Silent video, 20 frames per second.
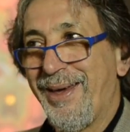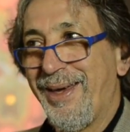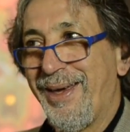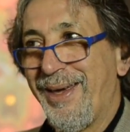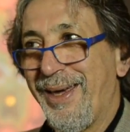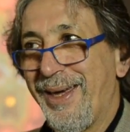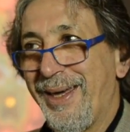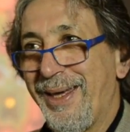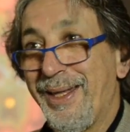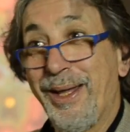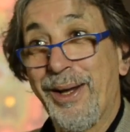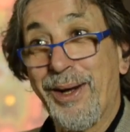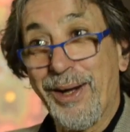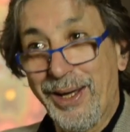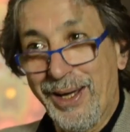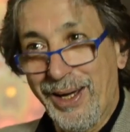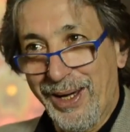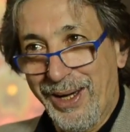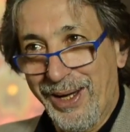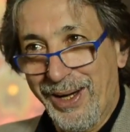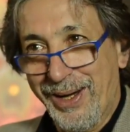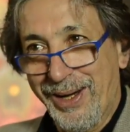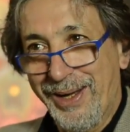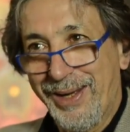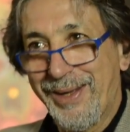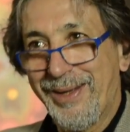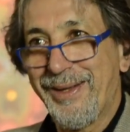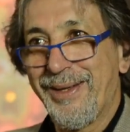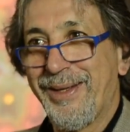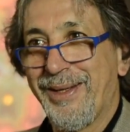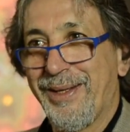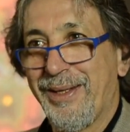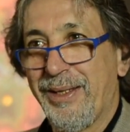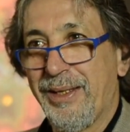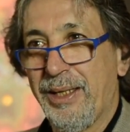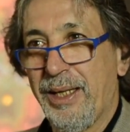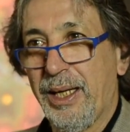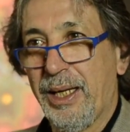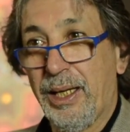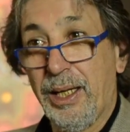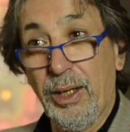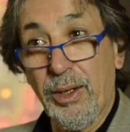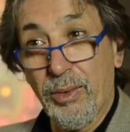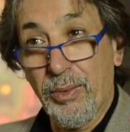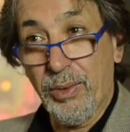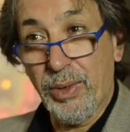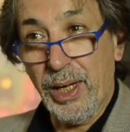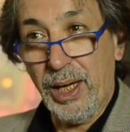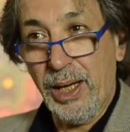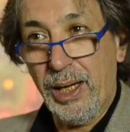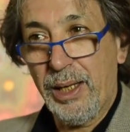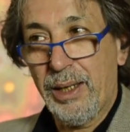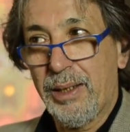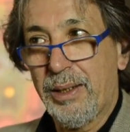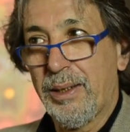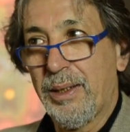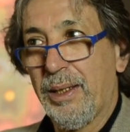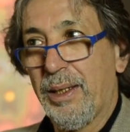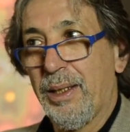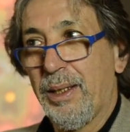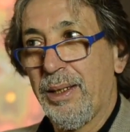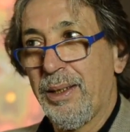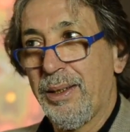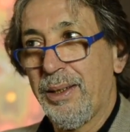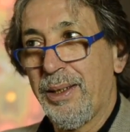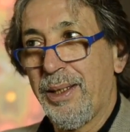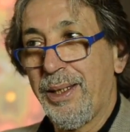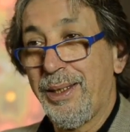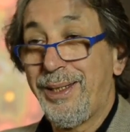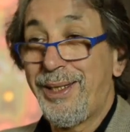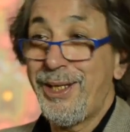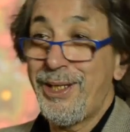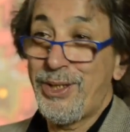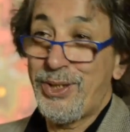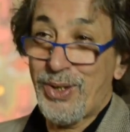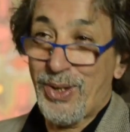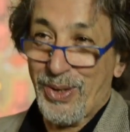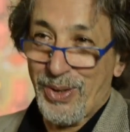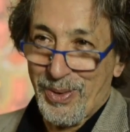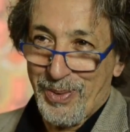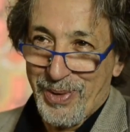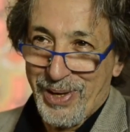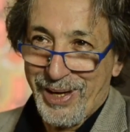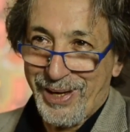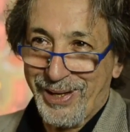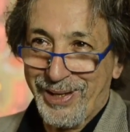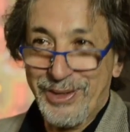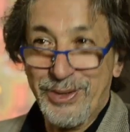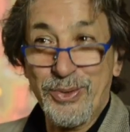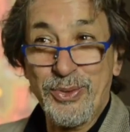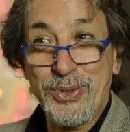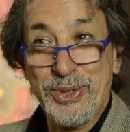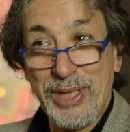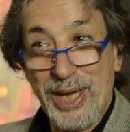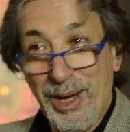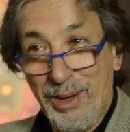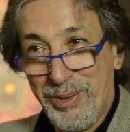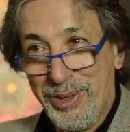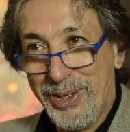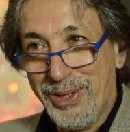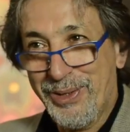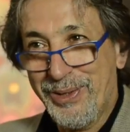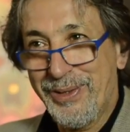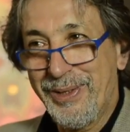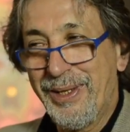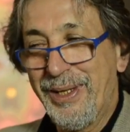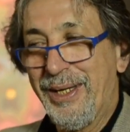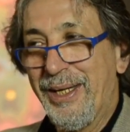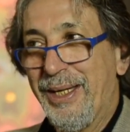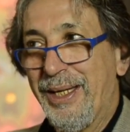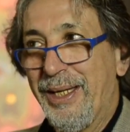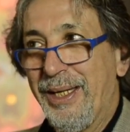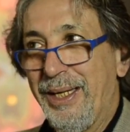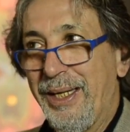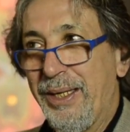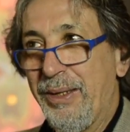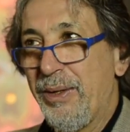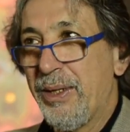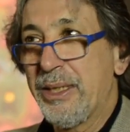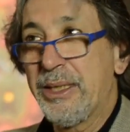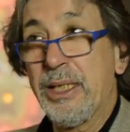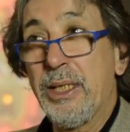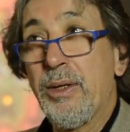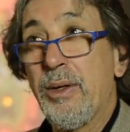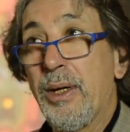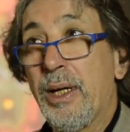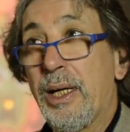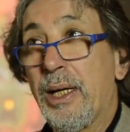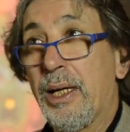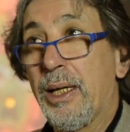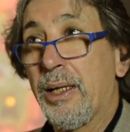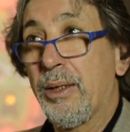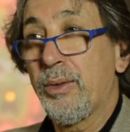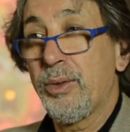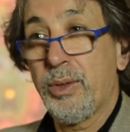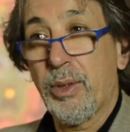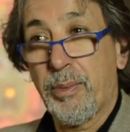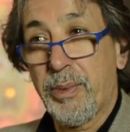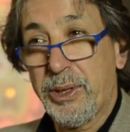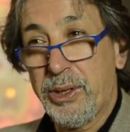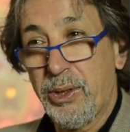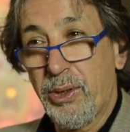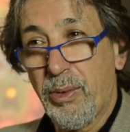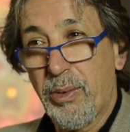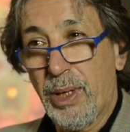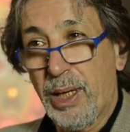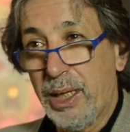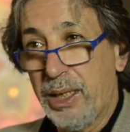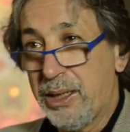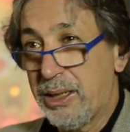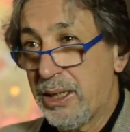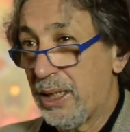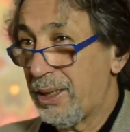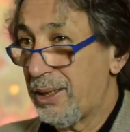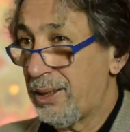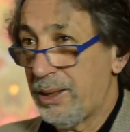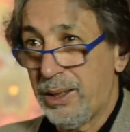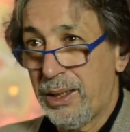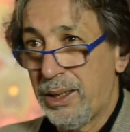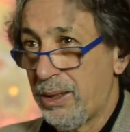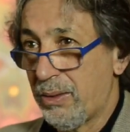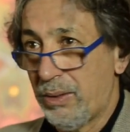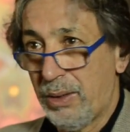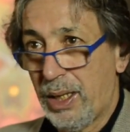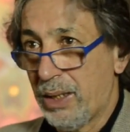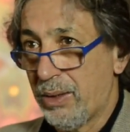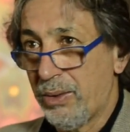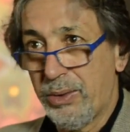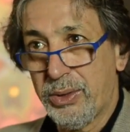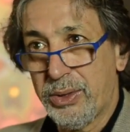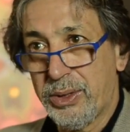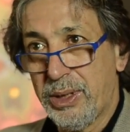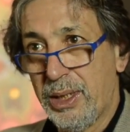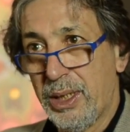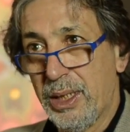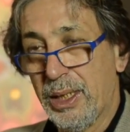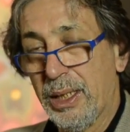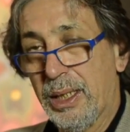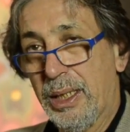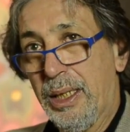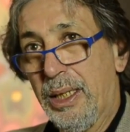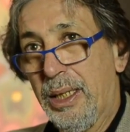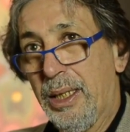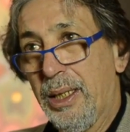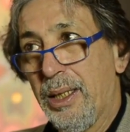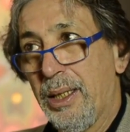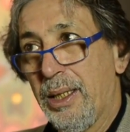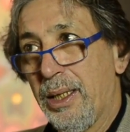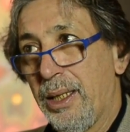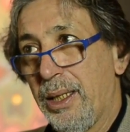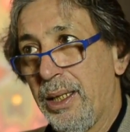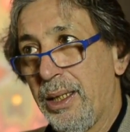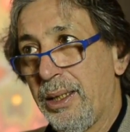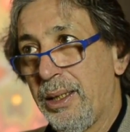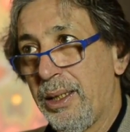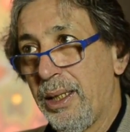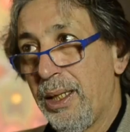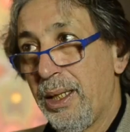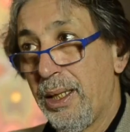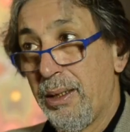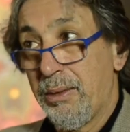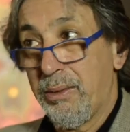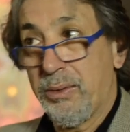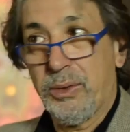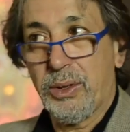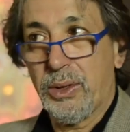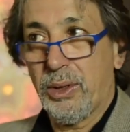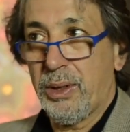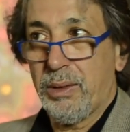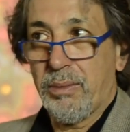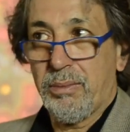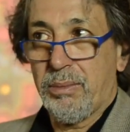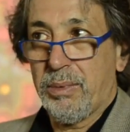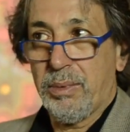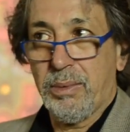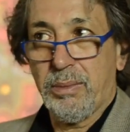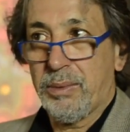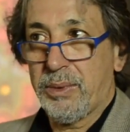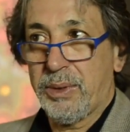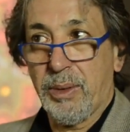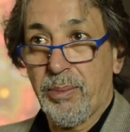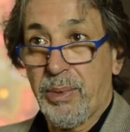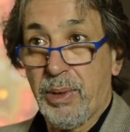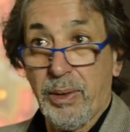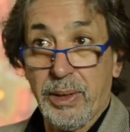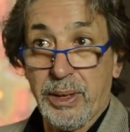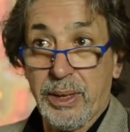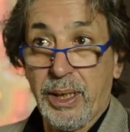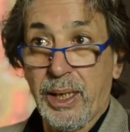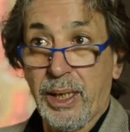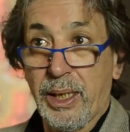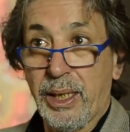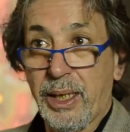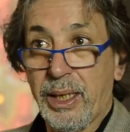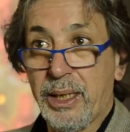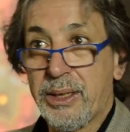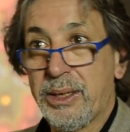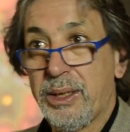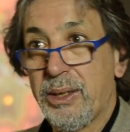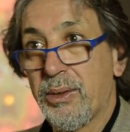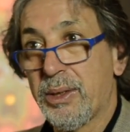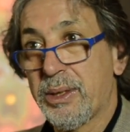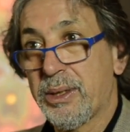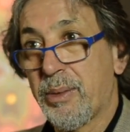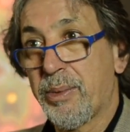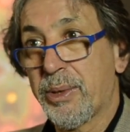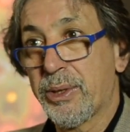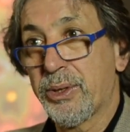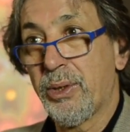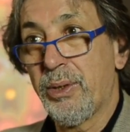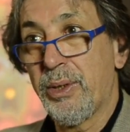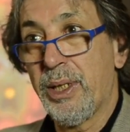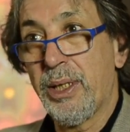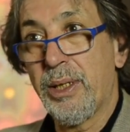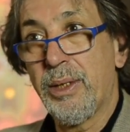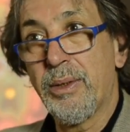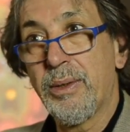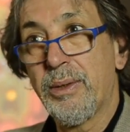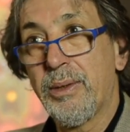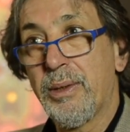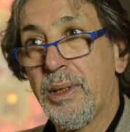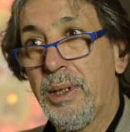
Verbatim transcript: eh, de Enrique Aguerre, de Clio Buguel, de Ticio Escobar, que es un sabio, y de una señora cuyo apellido es Berlichak, que no la conocía. Este, eh, yo siempre le voy a estar agradecido a esa persona. ¿no?